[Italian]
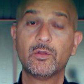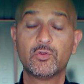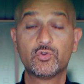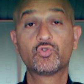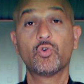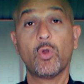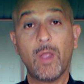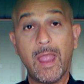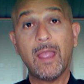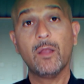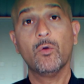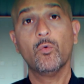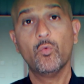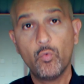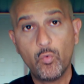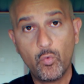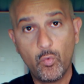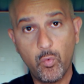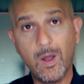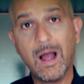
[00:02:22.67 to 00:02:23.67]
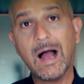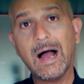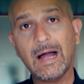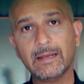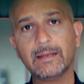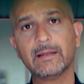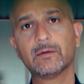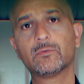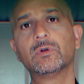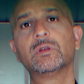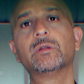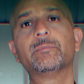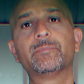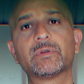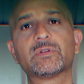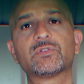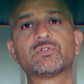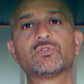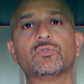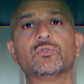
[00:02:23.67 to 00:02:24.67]
cioè uguale a quelle
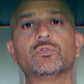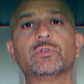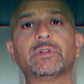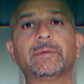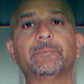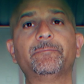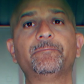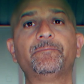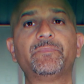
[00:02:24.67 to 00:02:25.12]
persone